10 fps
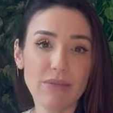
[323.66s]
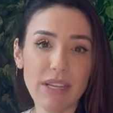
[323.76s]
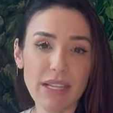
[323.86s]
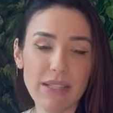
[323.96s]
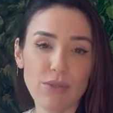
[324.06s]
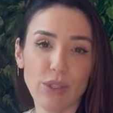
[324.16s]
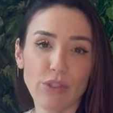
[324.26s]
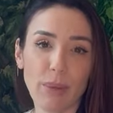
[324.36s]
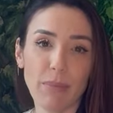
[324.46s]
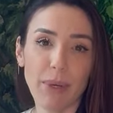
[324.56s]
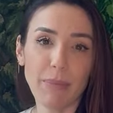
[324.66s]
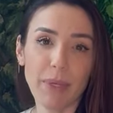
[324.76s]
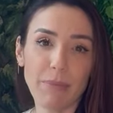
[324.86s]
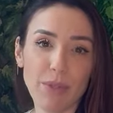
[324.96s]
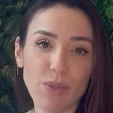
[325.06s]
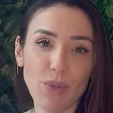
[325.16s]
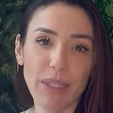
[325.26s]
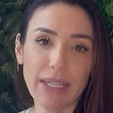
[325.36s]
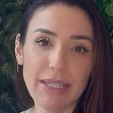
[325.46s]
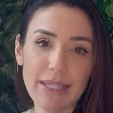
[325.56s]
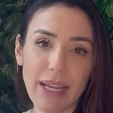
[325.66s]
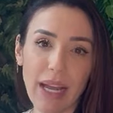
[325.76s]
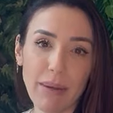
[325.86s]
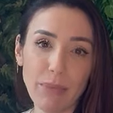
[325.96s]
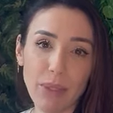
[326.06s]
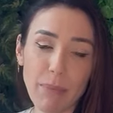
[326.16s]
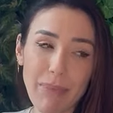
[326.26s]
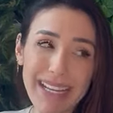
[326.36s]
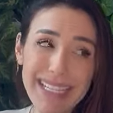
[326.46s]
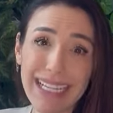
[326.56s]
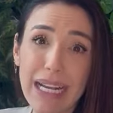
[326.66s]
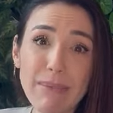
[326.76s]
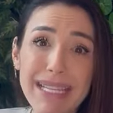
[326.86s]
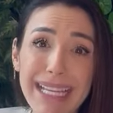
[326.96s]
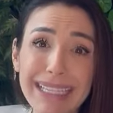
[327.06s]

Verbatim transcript: vezes, gente, a própria pessoa nem sabe o que passa na cabeça